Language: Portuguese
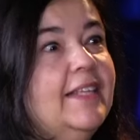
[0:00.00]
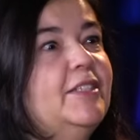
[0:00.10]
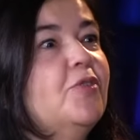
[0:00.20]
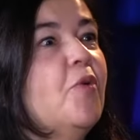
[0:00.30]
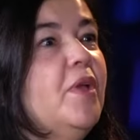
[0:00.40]

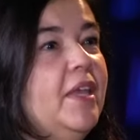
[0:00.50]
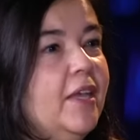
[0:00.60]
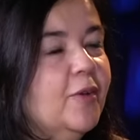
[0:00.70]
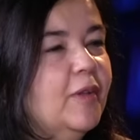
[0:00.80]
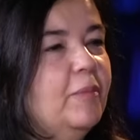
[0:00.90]
Esse uhum.
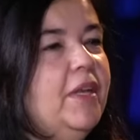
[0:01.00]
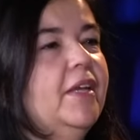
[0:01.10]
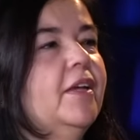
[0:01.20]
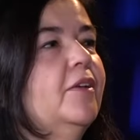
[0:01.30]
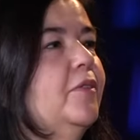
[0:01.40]
currículo
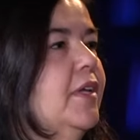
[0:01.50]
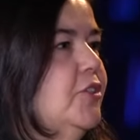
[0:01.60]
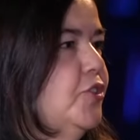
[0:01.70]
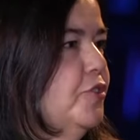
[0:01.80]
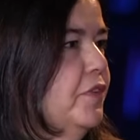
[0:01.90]
americano que a
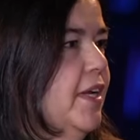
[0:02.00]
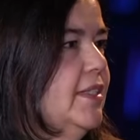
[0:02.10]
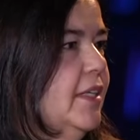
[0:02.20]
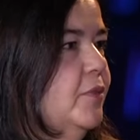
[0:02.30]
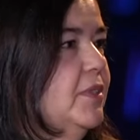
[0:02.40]
gente
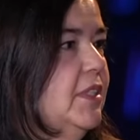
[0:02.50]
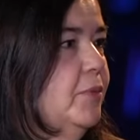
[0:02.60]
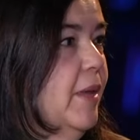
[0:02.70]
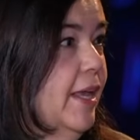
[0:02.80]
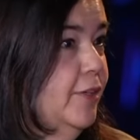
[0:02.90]
oferece aqui no ensino
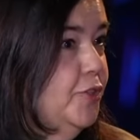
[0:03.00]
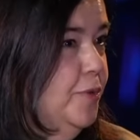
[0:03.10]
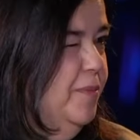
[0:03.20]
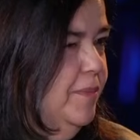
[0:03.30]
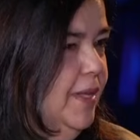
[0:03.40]
médio,
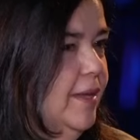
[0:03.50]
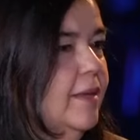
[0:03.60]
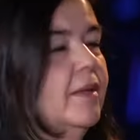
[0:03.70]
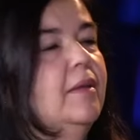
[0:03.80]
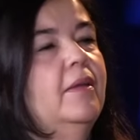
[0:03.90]

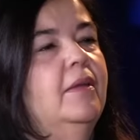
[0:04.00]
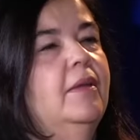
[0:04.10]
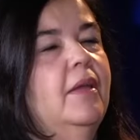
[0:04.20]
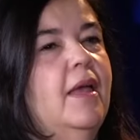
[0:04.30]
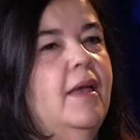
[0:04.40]
né?
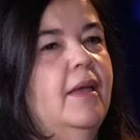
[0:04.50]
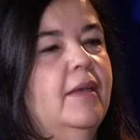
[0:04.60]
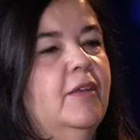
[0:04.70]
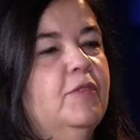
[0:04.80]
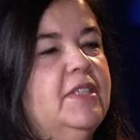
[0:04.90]
é,
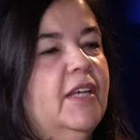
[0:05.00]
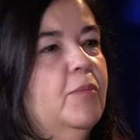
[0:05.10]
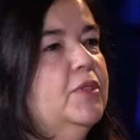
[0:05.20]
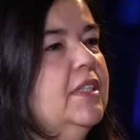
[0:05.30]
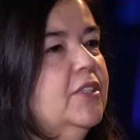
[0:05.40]
que você
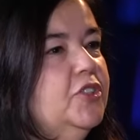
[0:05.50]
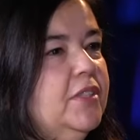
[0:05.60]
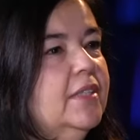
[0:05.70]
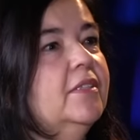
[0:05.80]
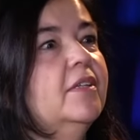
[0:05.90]
acabou se
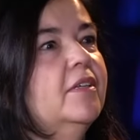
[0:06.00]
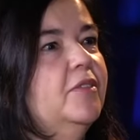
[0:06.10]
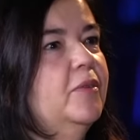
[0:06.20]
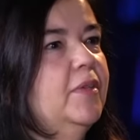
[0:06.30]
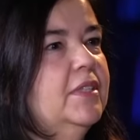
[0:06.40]

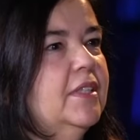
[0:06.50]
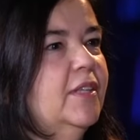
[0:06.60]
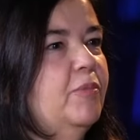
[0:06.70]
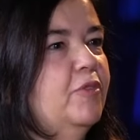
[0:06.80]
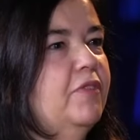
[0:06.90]
candidatando e sendo
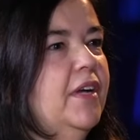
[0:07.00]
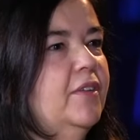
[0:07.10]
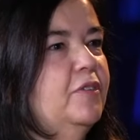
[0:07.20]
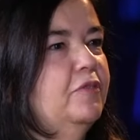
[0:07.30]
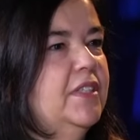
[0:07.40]

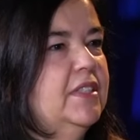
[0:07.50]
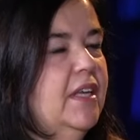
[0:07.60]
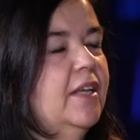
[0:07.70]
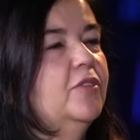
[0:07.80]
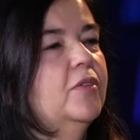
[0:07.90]
aprovado e
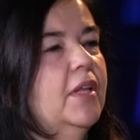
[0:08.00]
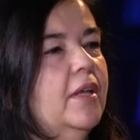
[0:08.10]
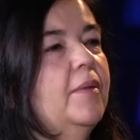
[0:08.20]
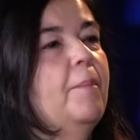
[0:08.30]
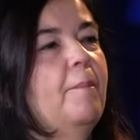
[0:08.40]
fazendo,
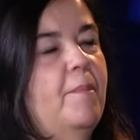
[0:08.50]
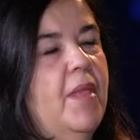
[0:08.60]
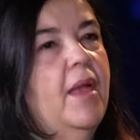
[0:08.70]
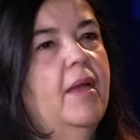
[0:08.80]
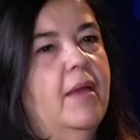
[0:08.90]
né? Uhum.
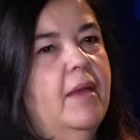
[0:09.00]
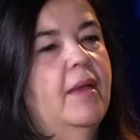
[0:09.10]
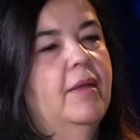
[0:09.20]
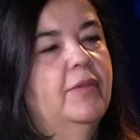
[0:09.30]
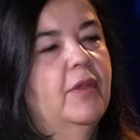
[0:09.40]

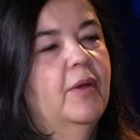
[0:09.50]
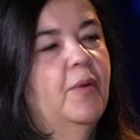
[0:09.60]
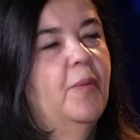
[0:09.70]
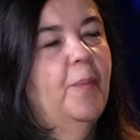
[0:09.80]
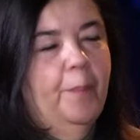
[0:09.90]
É,
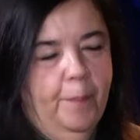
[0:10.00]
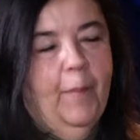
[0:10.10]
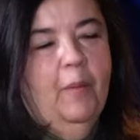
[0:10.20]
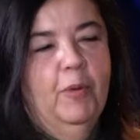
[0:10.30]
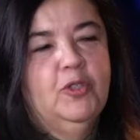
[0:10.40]
então,
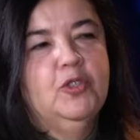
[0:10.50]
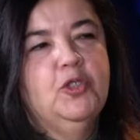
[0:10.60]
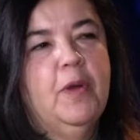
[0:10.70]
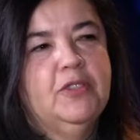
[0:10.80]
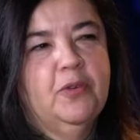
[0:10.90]
pode
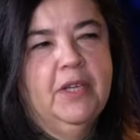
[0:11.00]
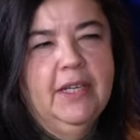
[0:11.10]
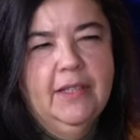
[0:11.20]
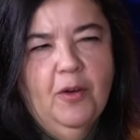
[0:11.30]
continuar. Sim. Só queria dar